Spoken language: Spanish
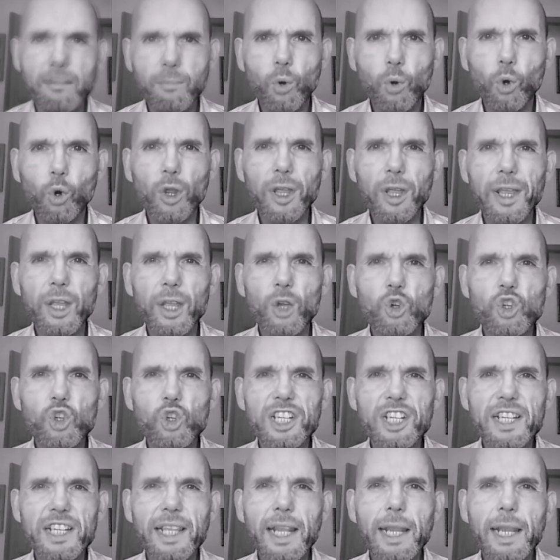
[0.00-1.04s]
porque os
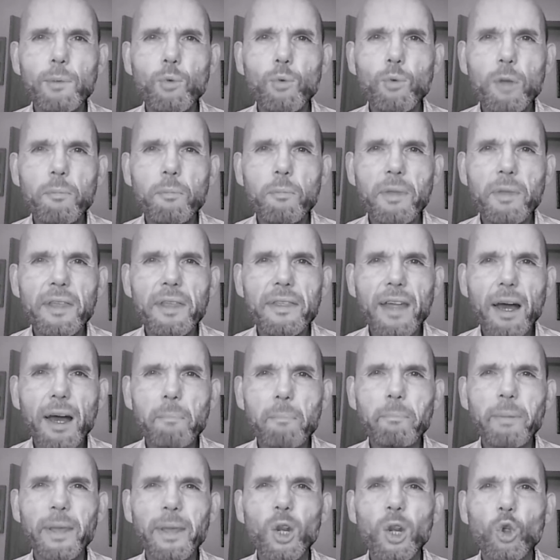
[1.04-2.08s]
escribo en
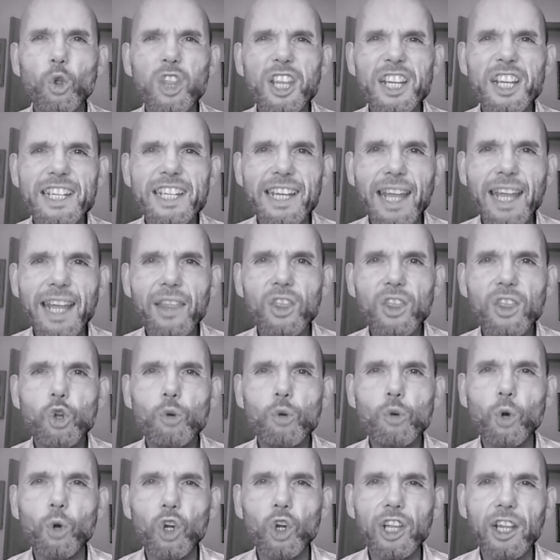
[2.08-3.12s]
vida, pero
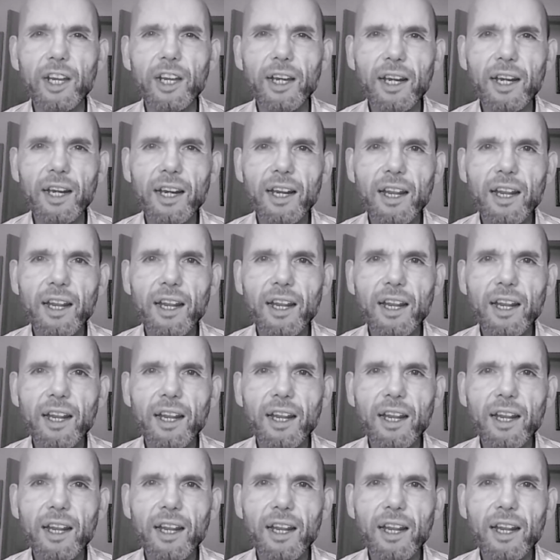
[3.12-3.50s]
deseando morir.